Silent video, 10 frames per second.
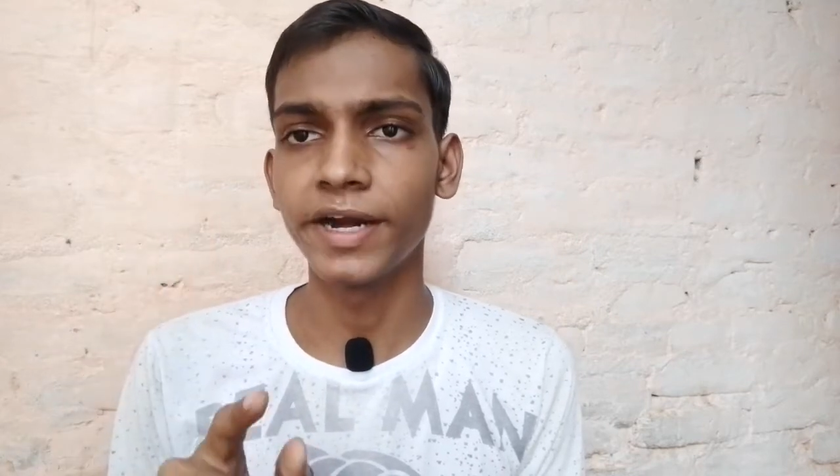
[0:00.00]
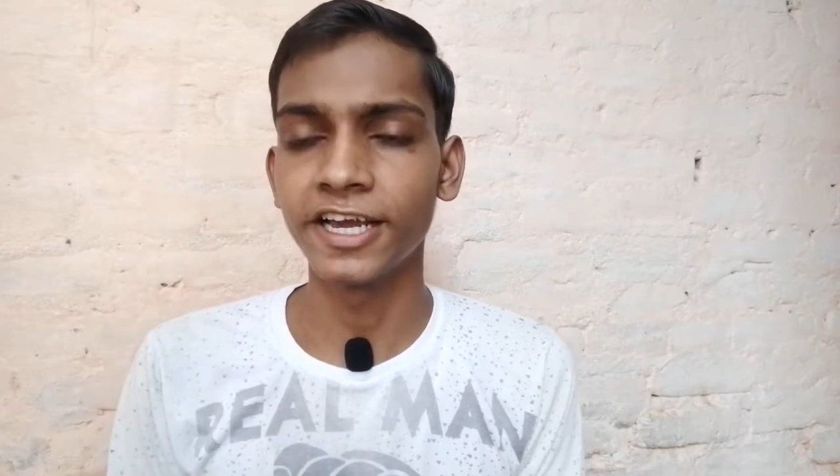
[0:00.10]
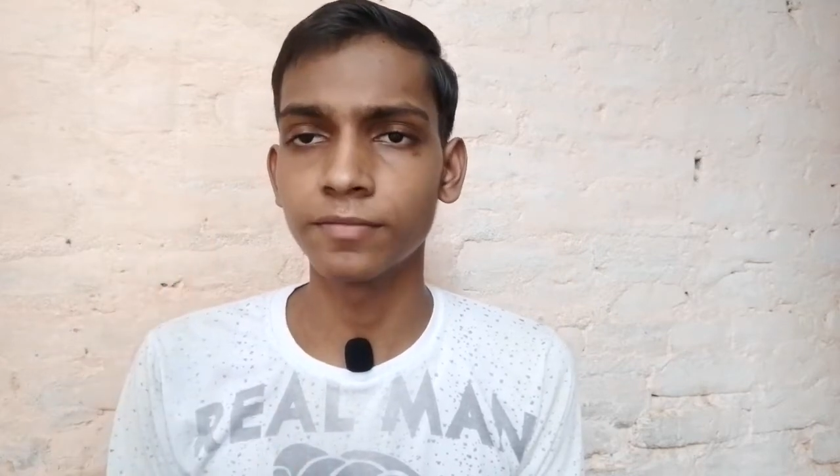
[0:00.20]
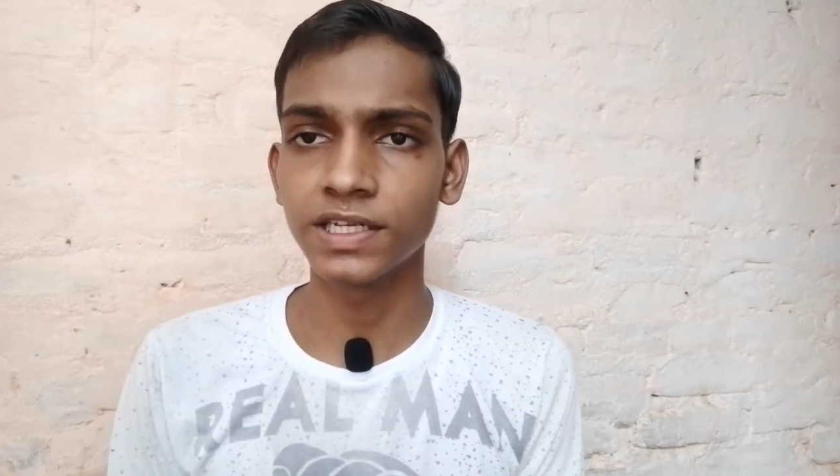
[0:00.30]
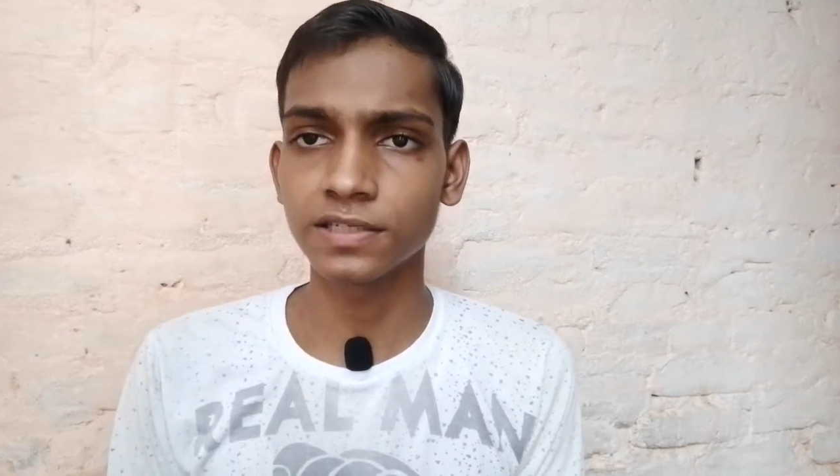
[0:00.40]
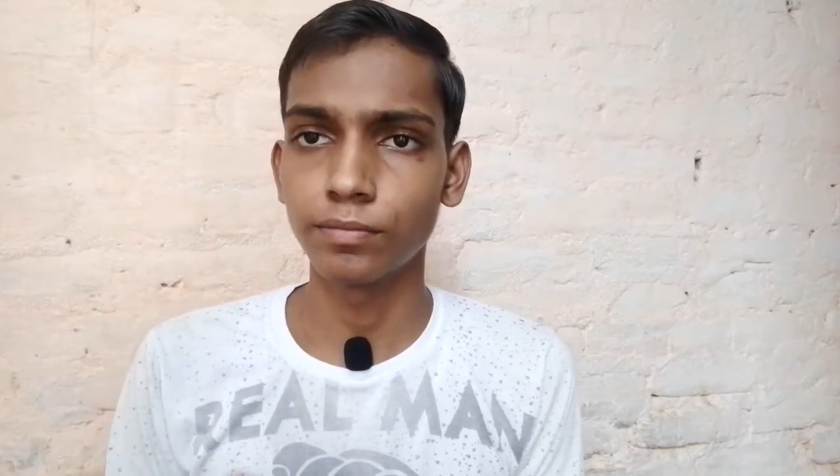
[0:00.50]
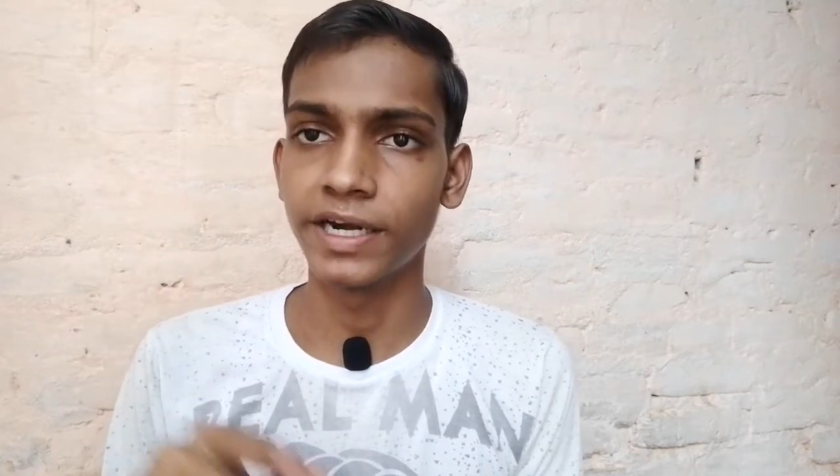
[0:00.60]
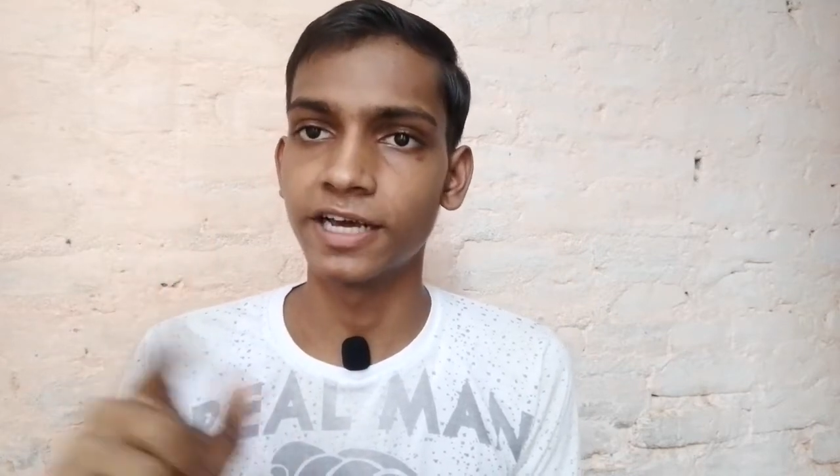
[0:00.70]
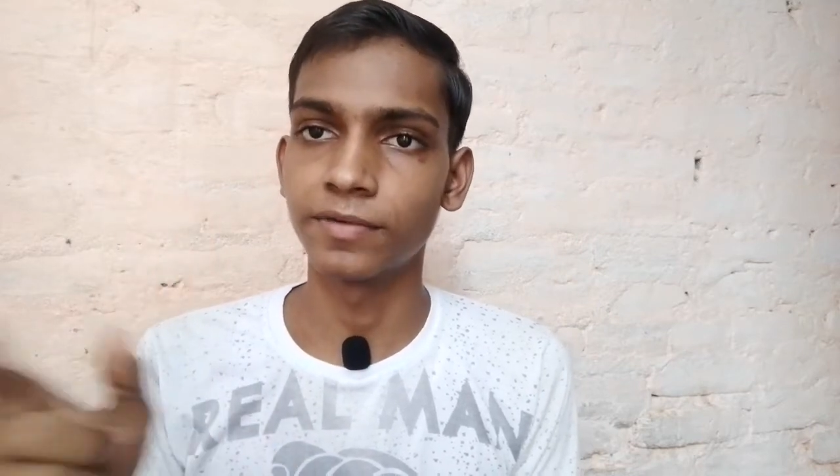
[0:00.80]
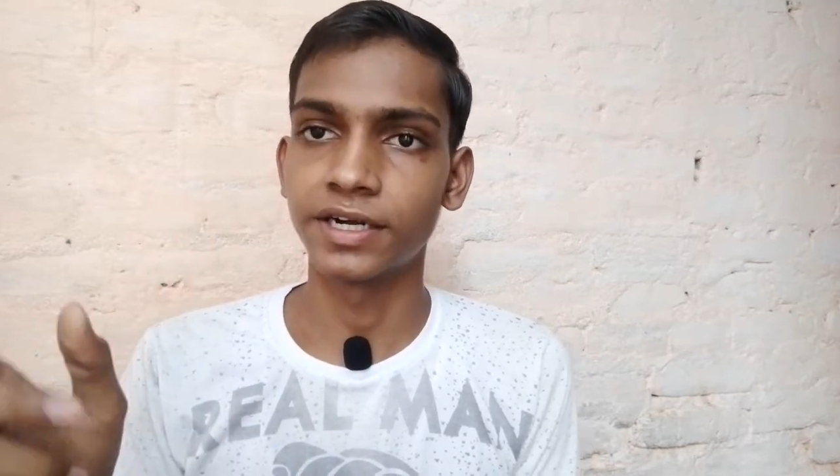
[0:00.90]
मीडियम रिस्क
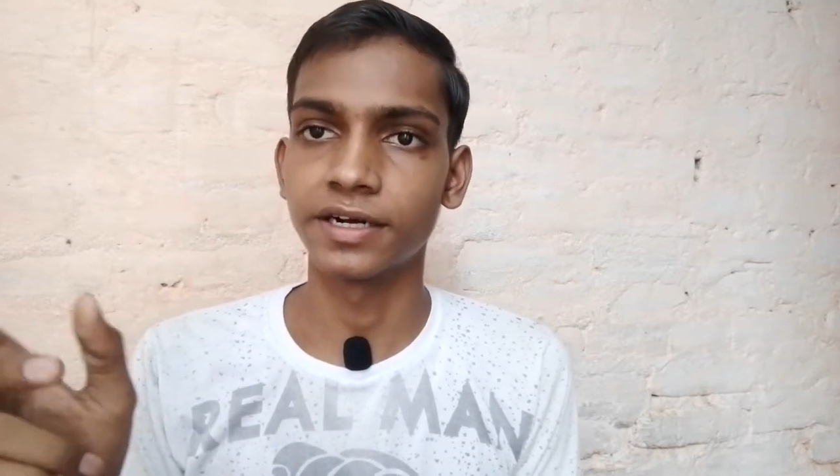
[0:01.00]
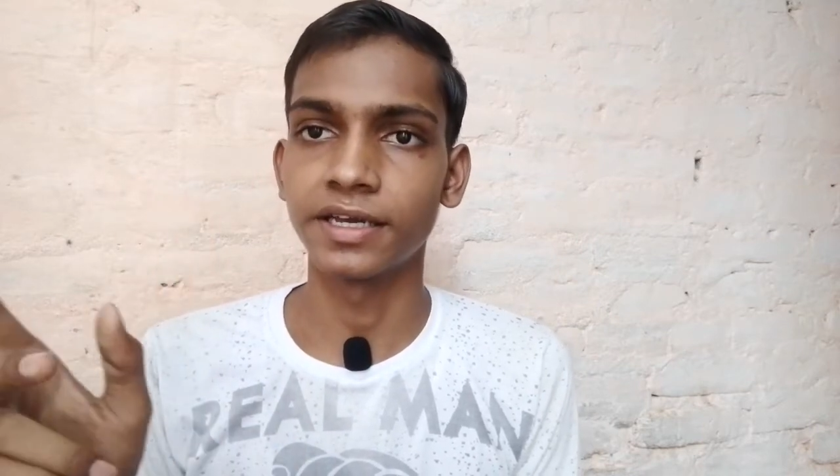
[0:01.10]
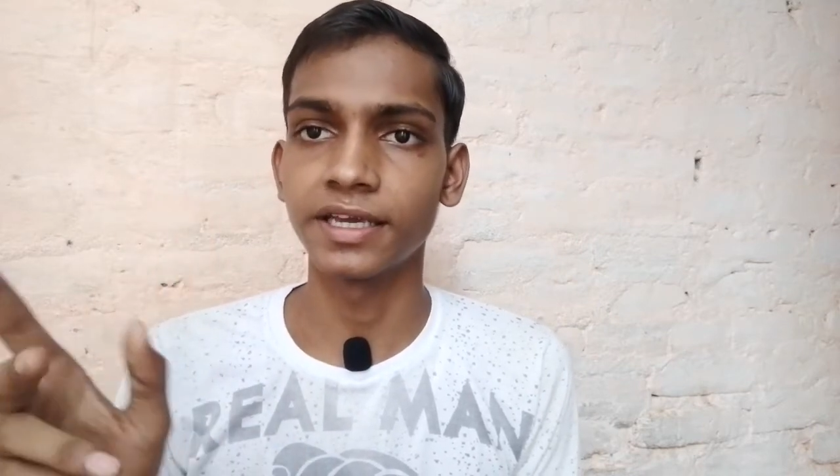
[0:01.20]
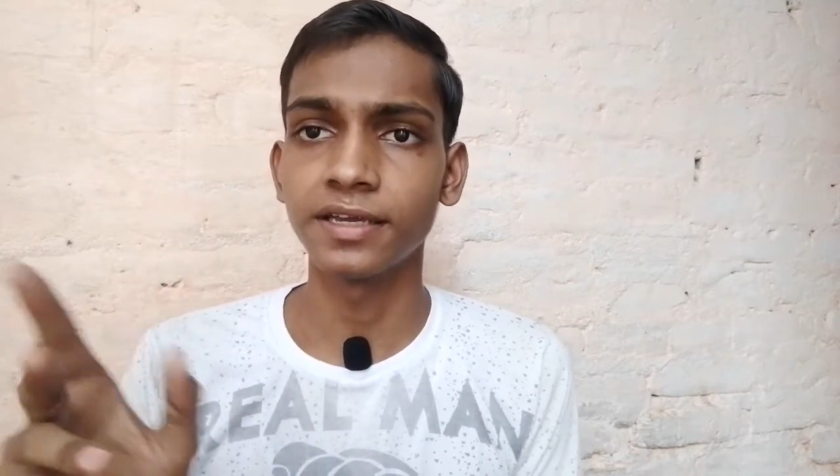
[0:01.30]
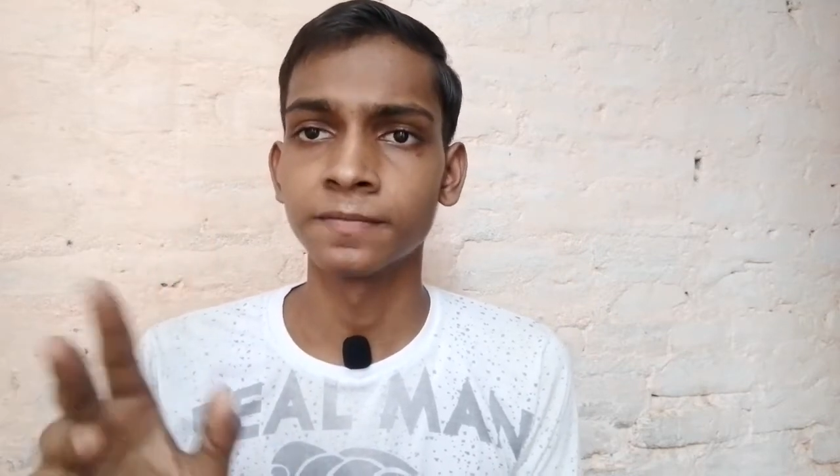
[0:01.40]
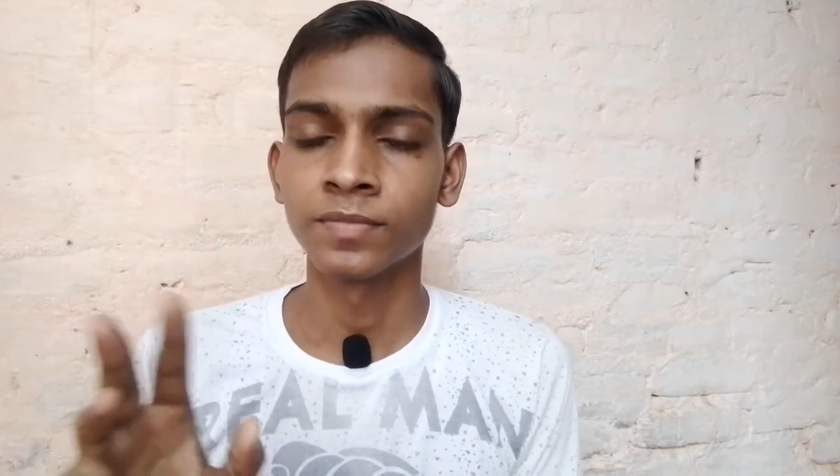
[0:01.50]
मीडियम रिटर्न की